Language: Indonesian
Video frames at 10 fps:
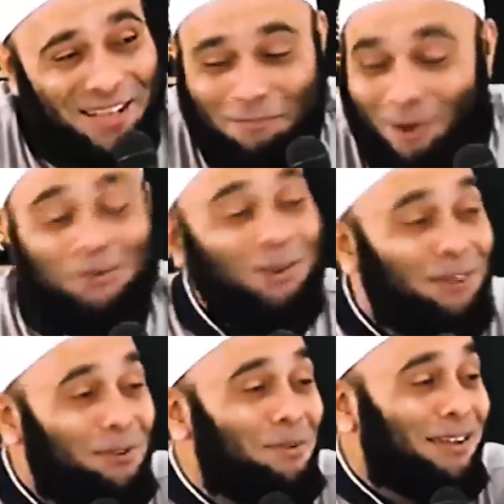bawa minum
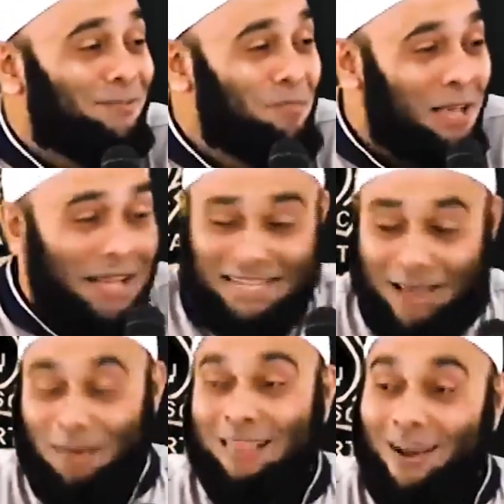dari rumah.
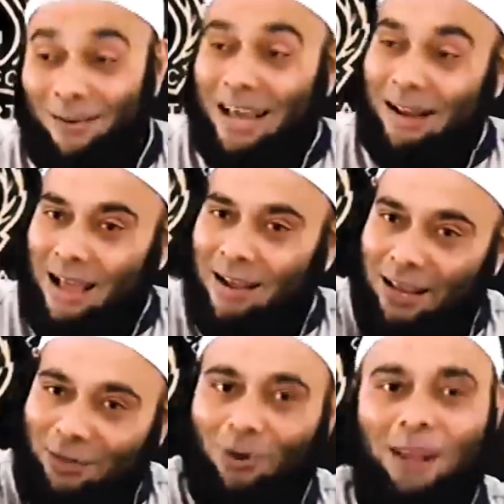Siapa tahu gara-gara
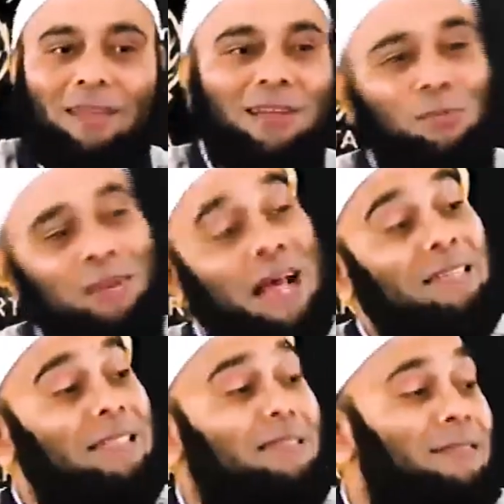itu orang
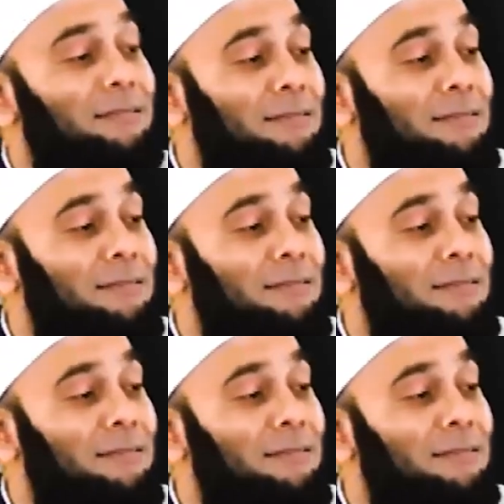terinspirasi.